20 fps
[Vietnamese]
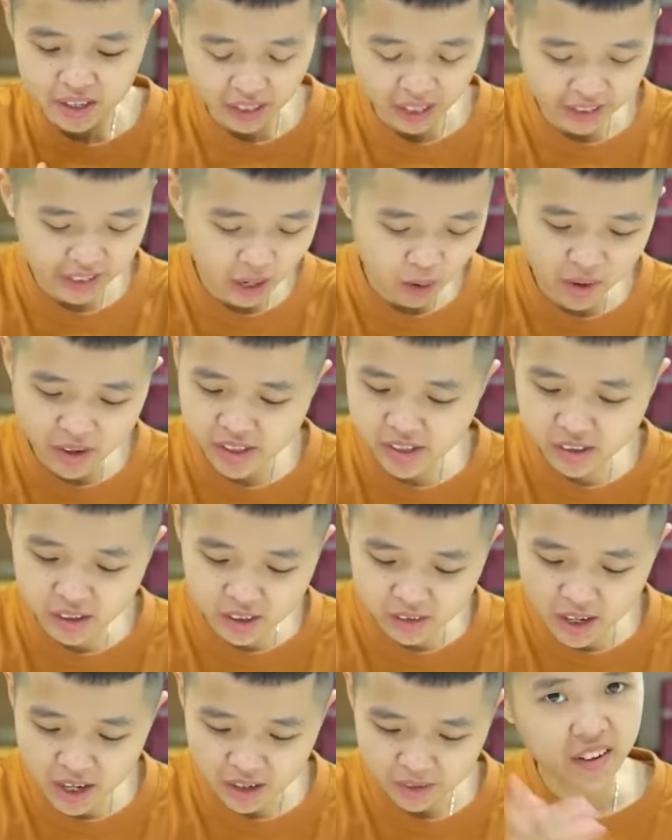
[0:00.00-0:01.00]
cái kẹo ngày
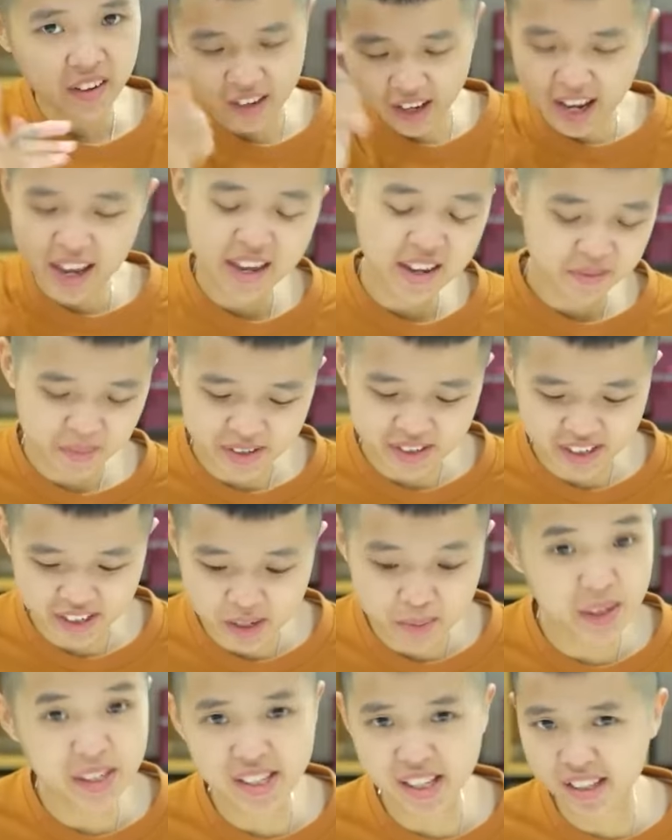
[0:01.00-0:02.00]
xưa nữa ok bây giờ
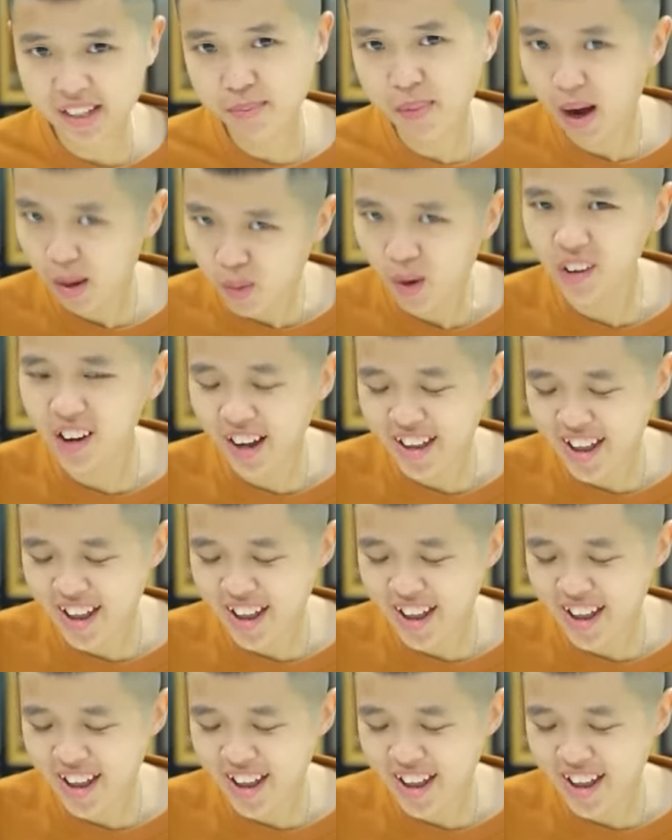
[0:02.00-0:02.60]
thì mình sẽ đi mời mọi